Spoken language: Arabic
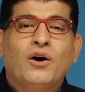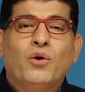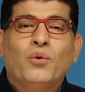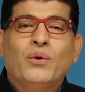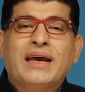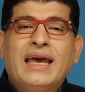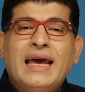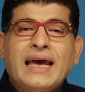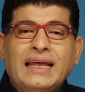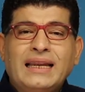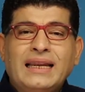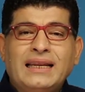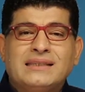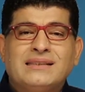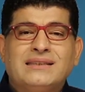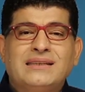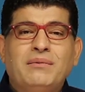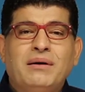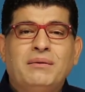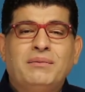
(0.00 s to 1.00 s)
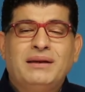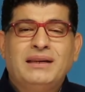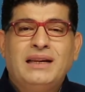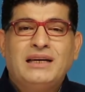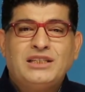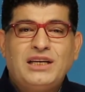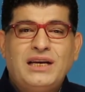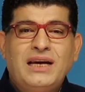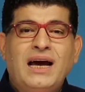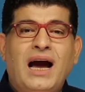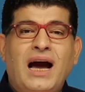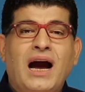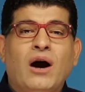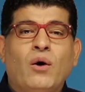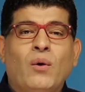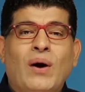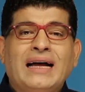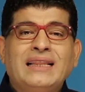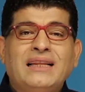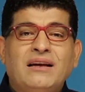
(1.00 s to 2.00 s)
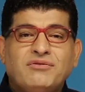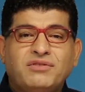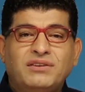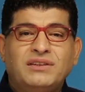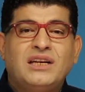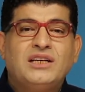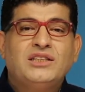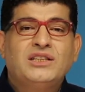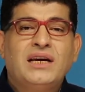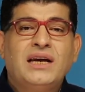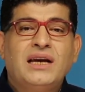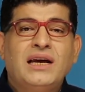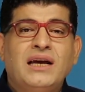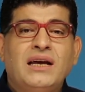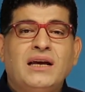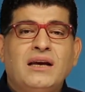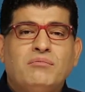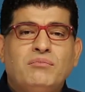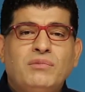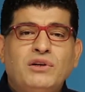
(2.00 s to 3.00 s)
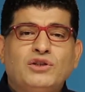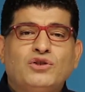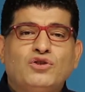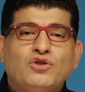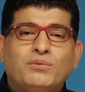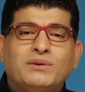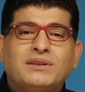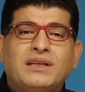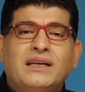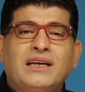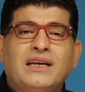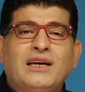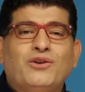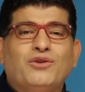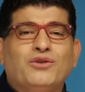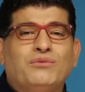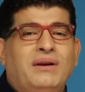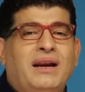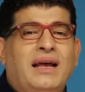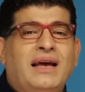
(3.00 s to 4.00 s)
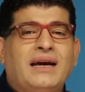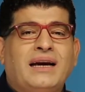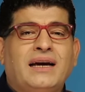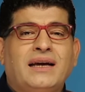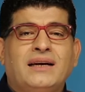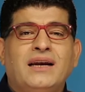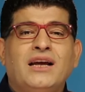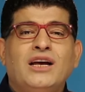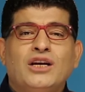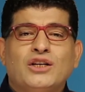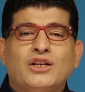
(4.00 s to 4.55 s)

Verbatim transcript: وكان السبب النجاح او هدف النجاح مش شو بدنا ناخذ بالاخر،